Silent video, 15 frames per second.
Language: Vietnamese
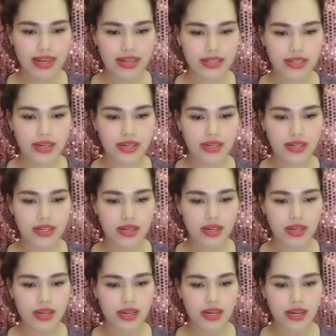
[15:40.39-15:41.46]
Ra riêng
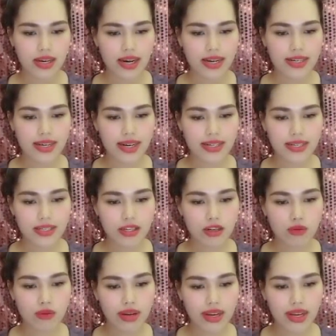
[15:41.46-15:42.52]
Anh
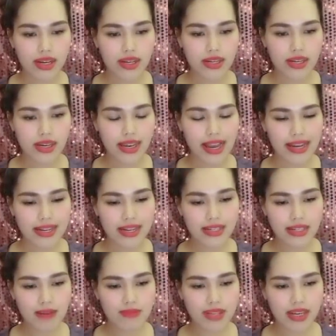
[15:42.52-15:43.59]
Khanh từ quê lên lại
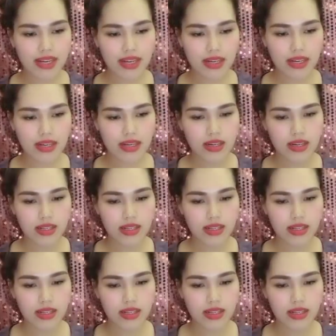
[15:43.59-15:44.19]
đến thăm gia đình